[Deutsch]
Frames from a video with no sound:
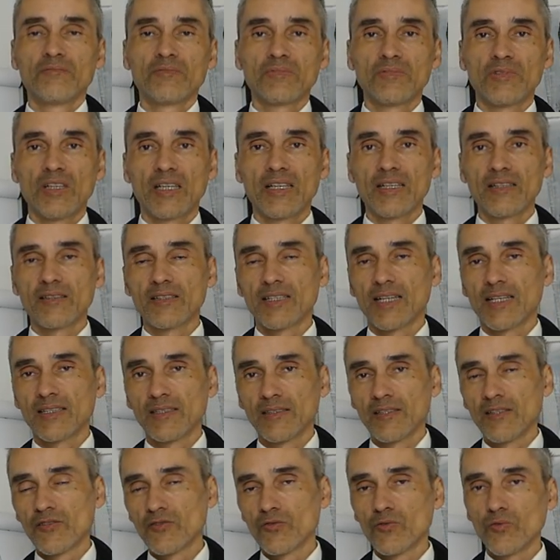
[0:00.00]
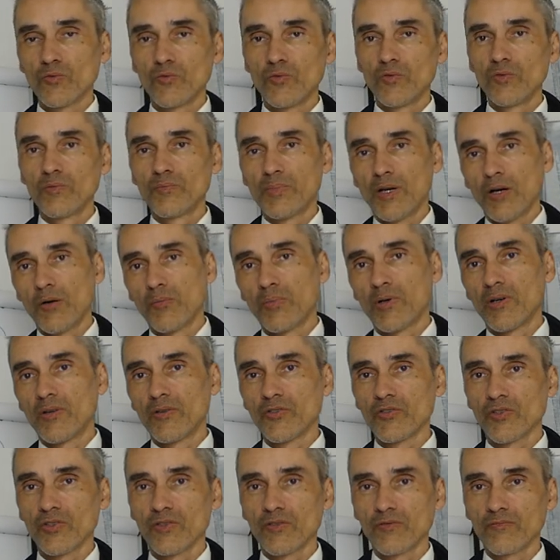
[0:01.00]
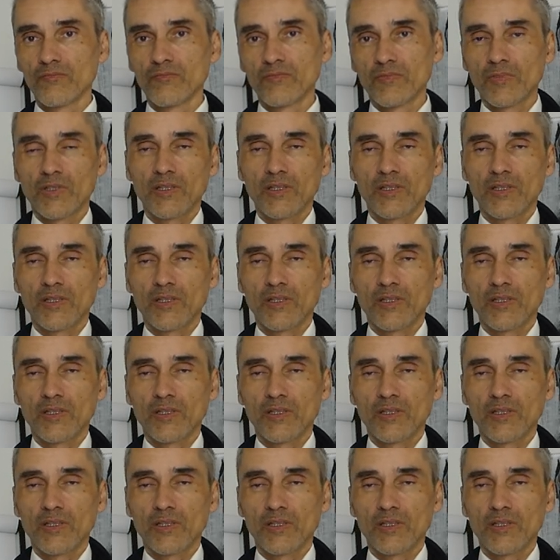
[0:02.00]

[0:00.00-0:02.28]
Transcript: da geht es gerade nicht so gut, Baubranche,